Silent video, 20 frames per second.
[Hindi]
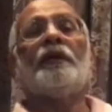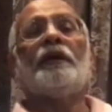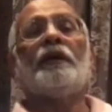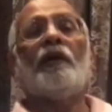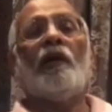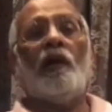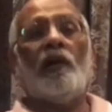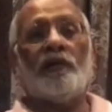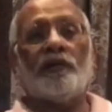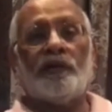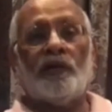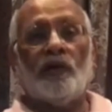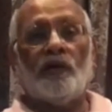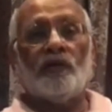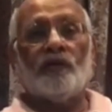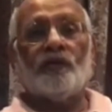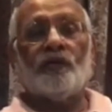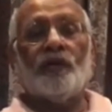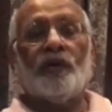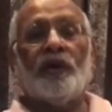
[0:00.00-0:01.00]

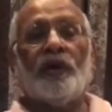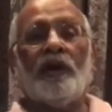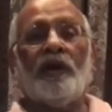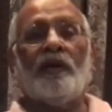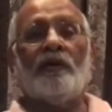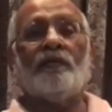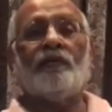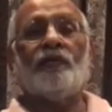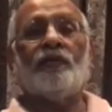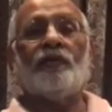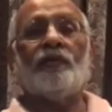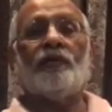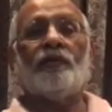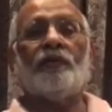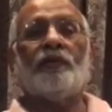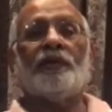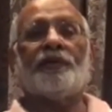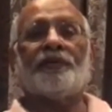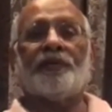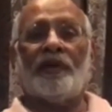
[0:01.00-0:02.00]
लॉकडाउन जो है वो
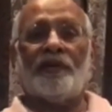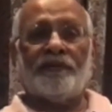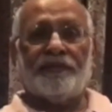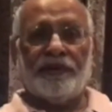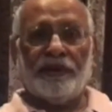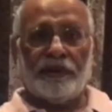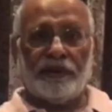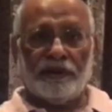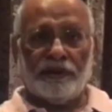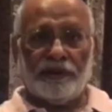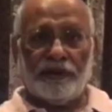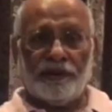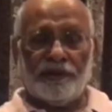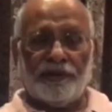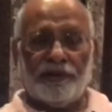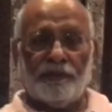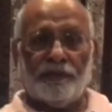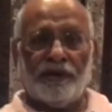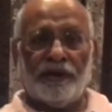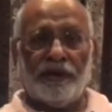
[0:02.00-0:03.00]
अशराफिया का
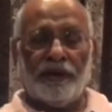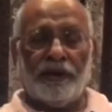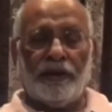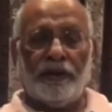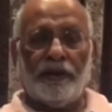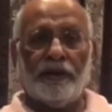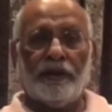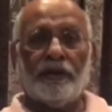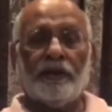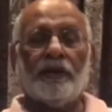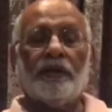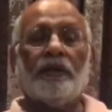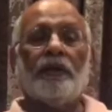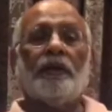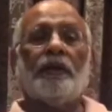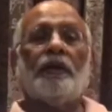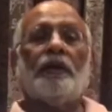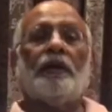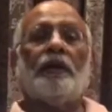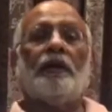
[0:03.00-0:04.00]
कारनामा है
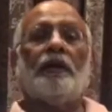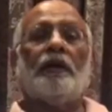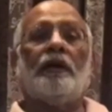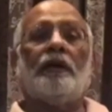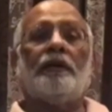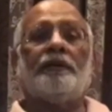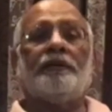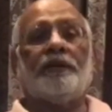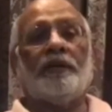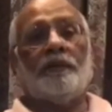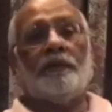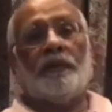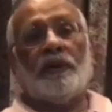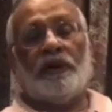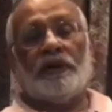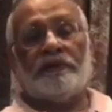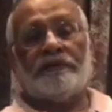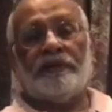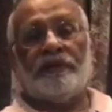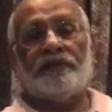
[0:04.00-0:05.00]
आ, ये
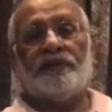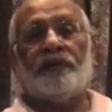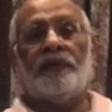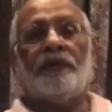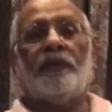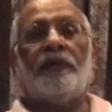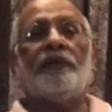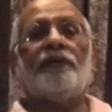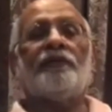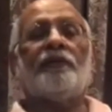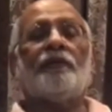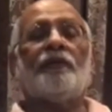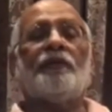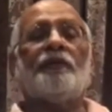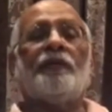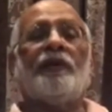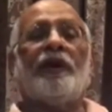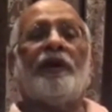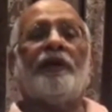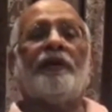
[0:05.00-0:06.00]
बात वैसे नहीं समझ
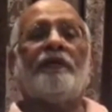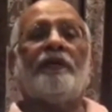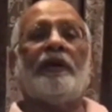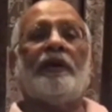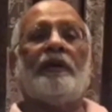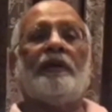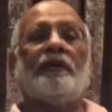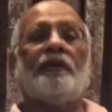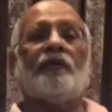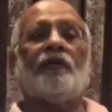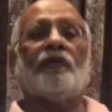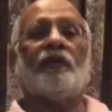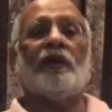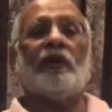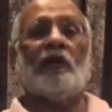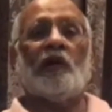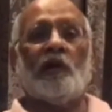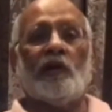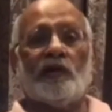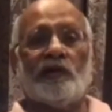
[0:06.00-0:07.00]
में आने वाली क्योंकि
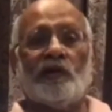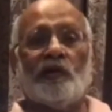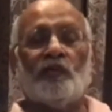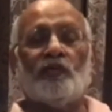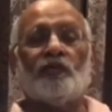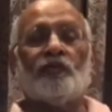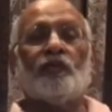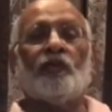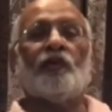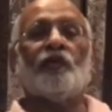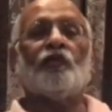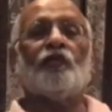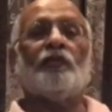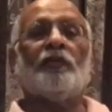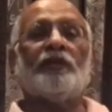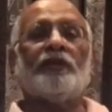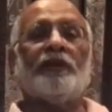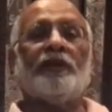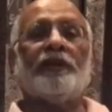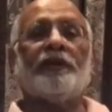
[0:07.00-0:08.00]
लॉकडाउन तो
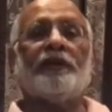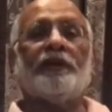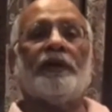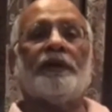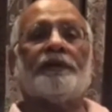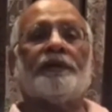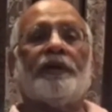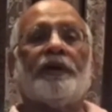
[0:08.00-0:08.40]
हुकूमत ने किया था